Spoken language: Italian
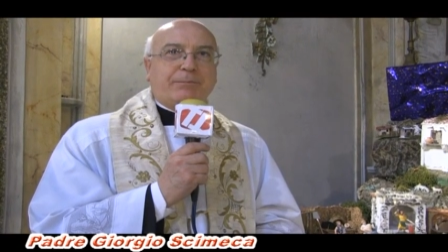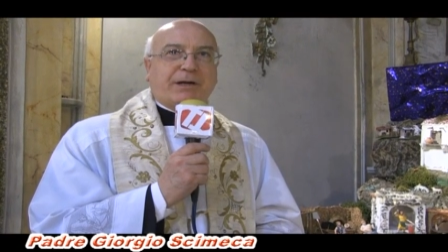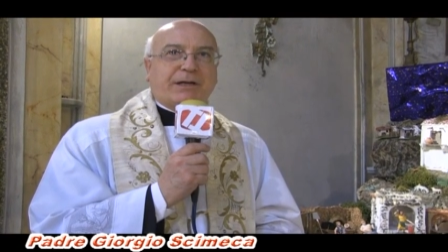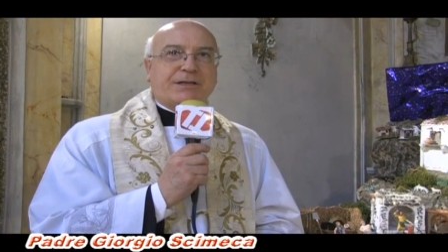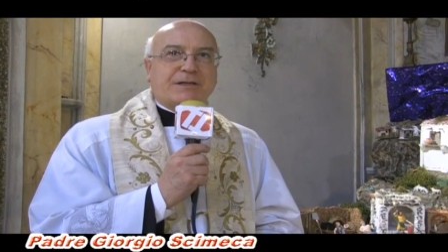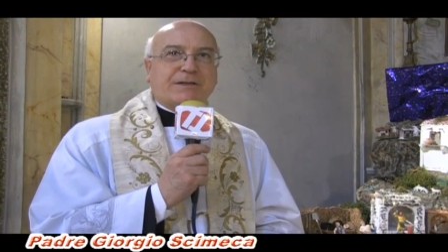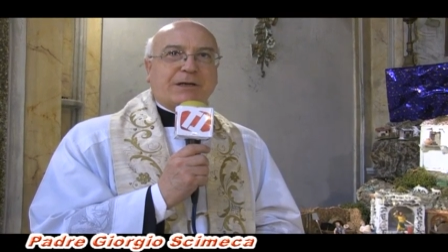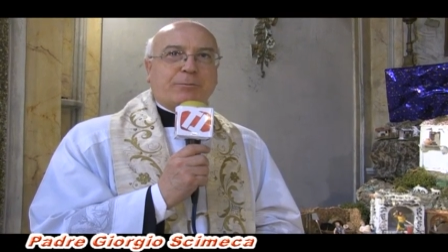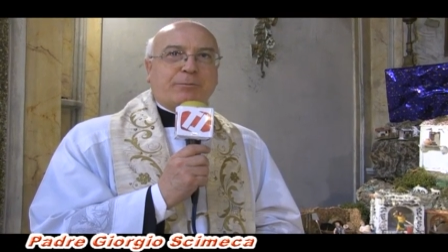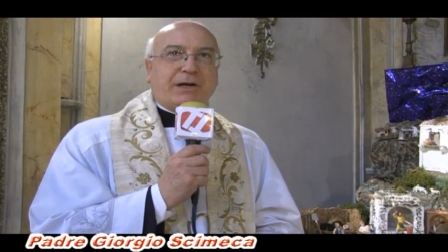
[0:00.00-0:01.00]
perché ci
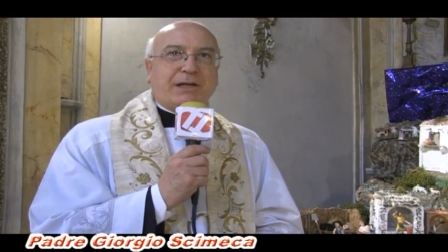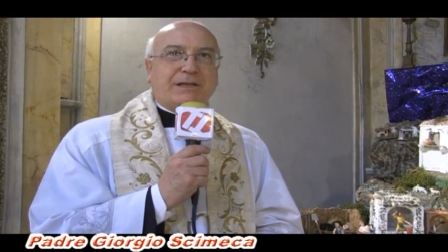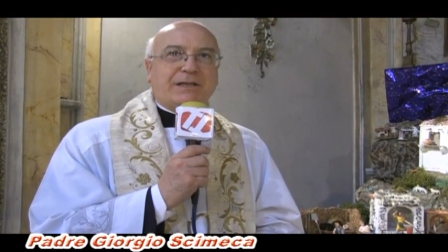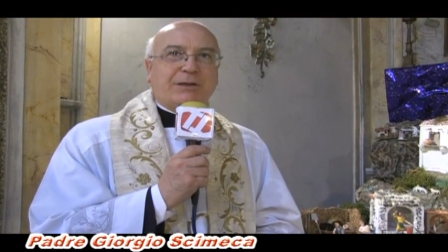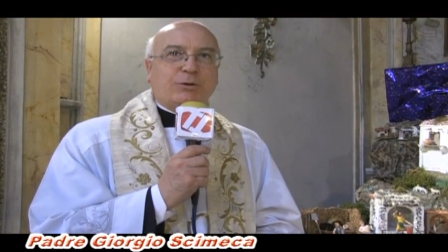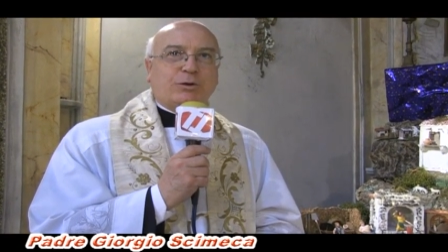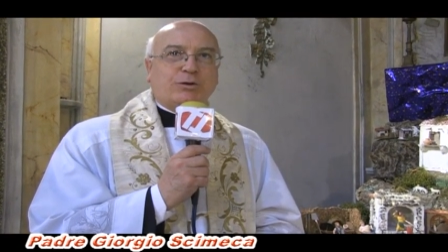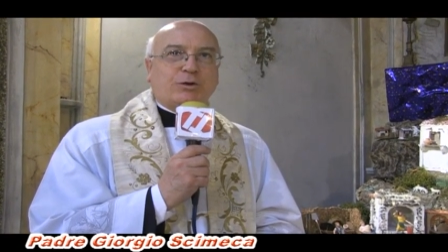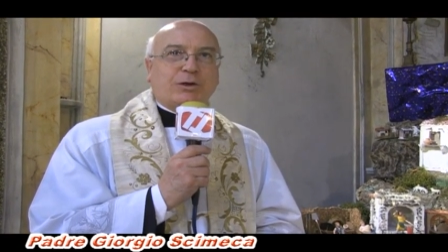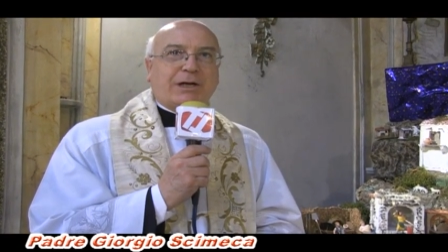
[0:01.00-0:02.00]
sia un pane
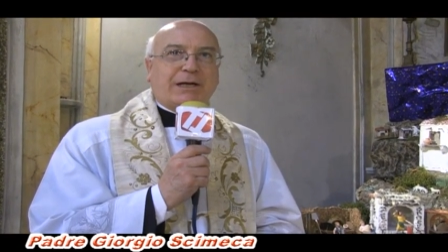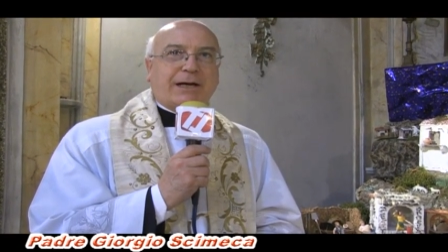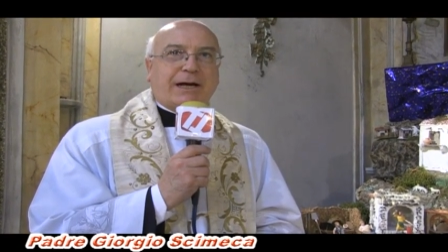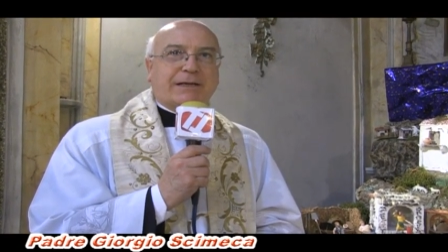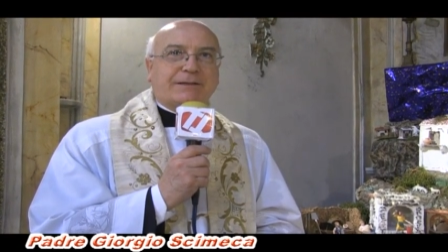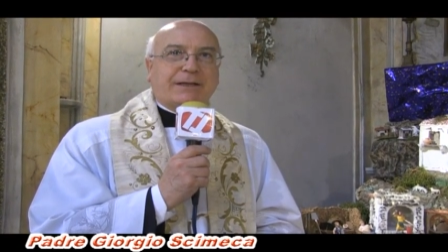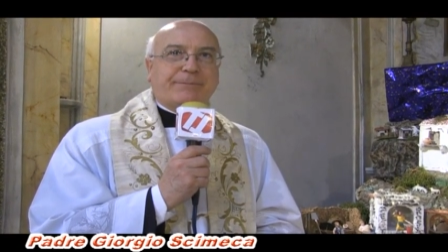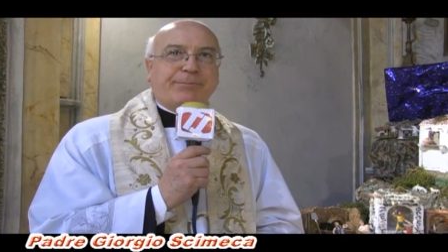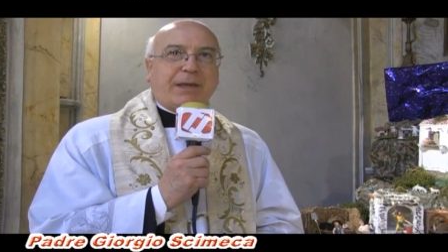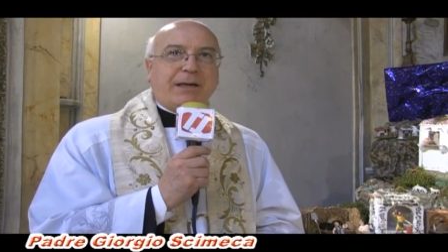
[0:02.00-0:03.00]
dignitoso nelle case.